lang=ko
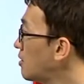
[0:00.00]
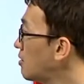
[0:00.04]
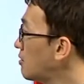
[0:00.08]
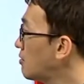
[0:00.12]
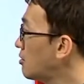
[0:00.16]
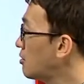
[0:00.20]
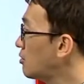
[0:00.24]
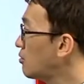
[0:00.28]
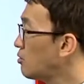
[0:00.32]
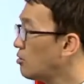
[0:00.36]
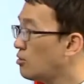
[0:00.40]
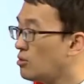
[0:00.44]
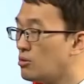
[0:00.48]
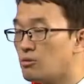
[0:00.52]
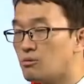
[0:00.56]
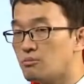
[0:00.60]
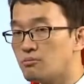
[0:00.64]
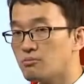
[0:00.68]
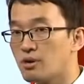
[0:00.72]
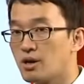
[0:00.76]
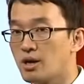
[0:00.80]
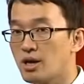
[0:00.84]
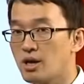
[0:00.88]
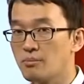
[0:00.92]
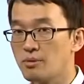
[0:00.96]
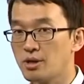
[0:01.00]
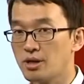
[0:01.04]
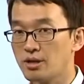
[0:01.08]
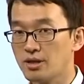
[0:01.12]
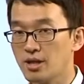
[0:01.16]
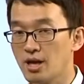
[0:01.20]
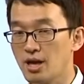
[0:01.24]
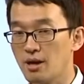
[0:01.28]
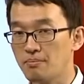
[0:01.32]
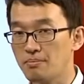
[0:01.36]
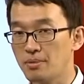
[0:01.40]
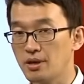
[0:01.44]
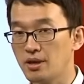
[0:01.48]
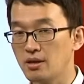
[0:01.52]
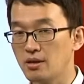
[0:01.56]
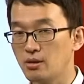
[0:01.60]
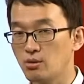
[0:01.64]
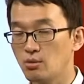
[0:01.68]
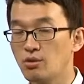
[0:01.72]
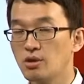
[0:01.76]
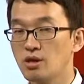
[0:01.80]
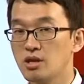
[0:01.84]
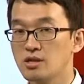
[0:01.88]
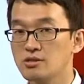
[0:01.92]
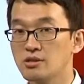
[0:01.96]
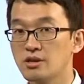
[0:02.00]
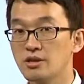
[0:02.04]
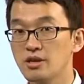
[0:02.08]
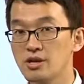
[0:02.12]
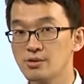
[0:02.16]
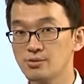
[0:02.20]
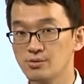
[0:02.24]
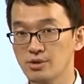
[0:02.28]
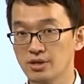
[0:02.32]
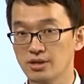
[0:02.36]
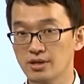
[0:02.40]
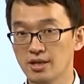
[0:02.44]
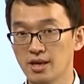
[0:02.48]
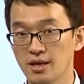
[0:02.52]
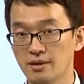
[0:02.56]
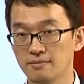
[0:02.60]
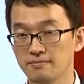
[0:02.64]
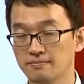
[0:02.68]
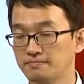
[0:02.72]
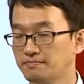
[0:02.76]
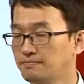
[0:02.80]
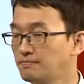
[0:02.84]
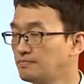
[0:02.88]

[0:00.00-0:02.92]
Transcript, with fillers: 그리고 primary topic 이렇게 정의할 수 있다.